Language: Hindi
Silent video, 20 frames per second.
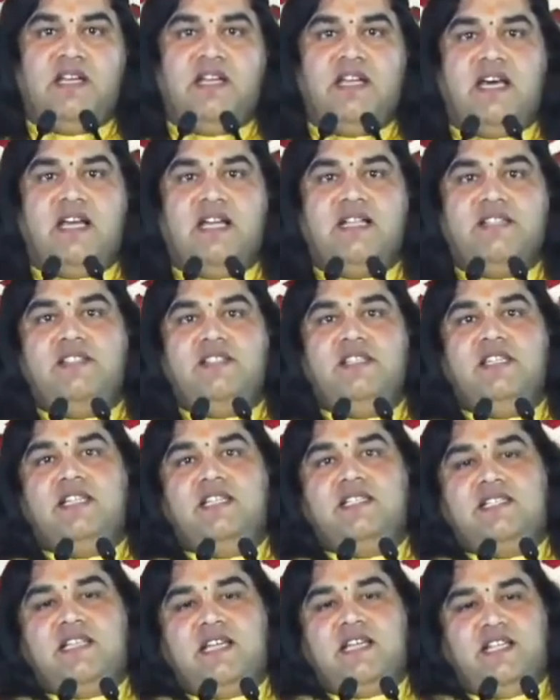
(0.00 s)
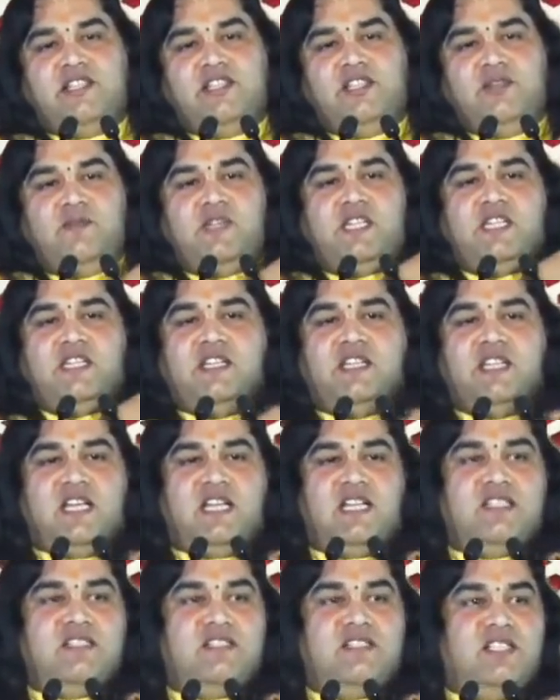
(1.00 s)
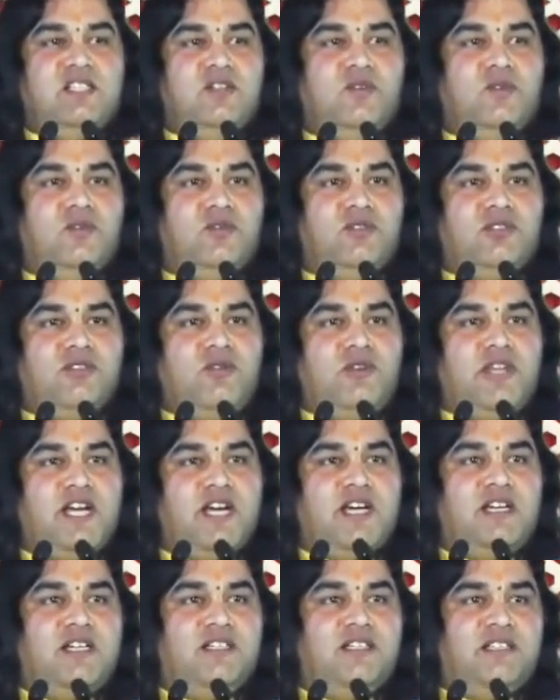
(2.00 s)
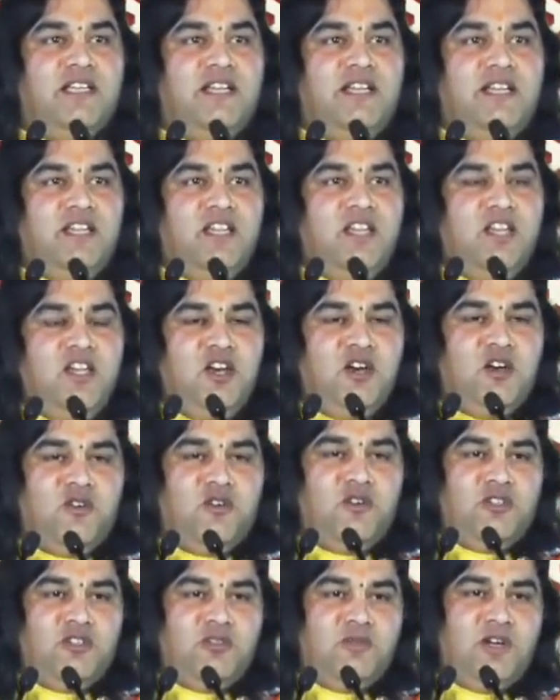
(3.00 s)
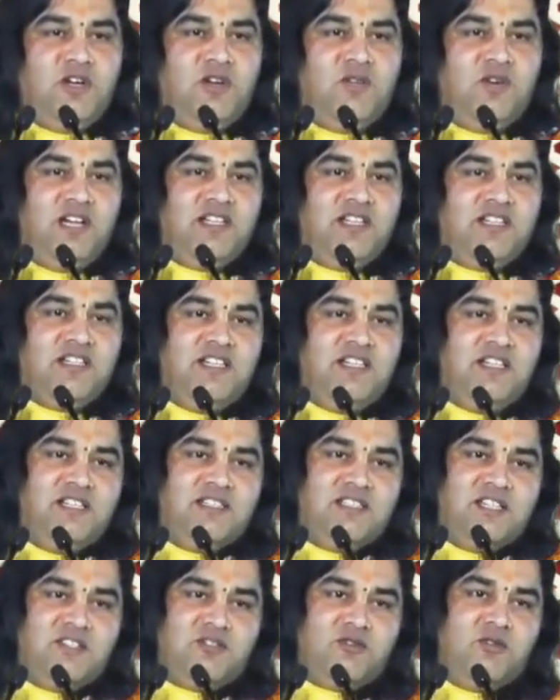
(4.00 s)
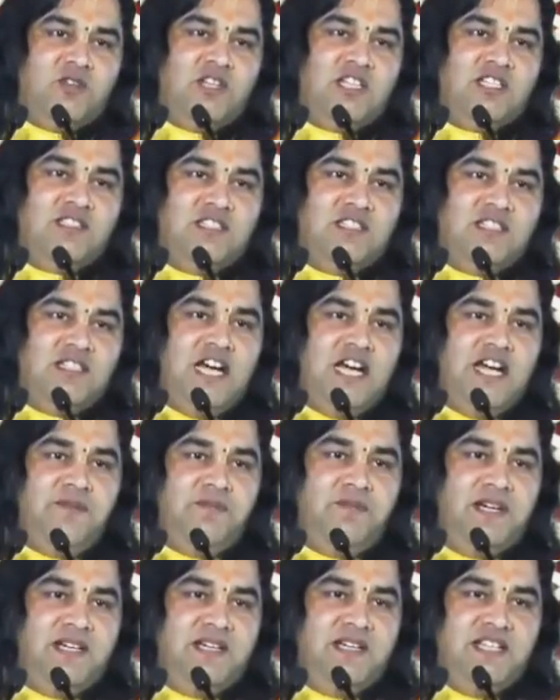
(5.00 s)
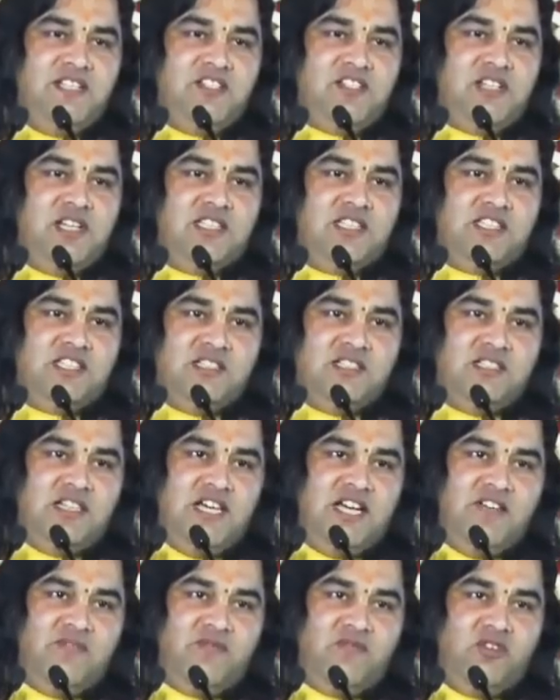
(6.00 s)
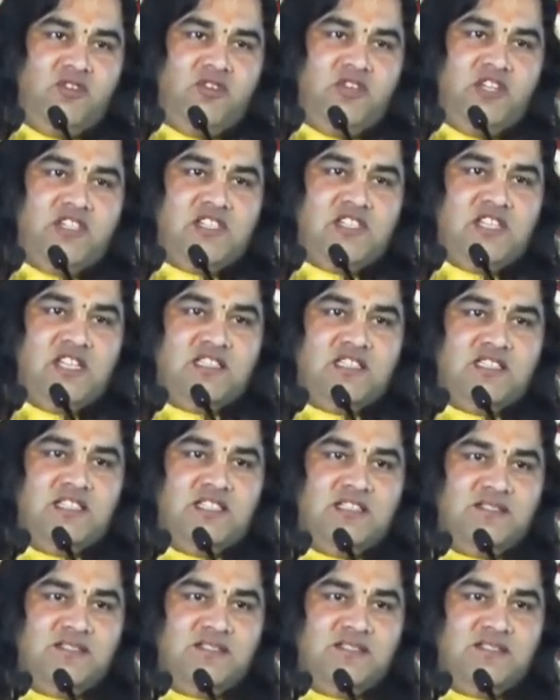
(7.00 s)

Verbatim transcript: नारद जी के सानिध्य में है नारद जी उसको क्या करते हैं रोज भगवान की कथा सुनाते हैं आईपैड नहीं चलाते आईफोन नहीं चलाते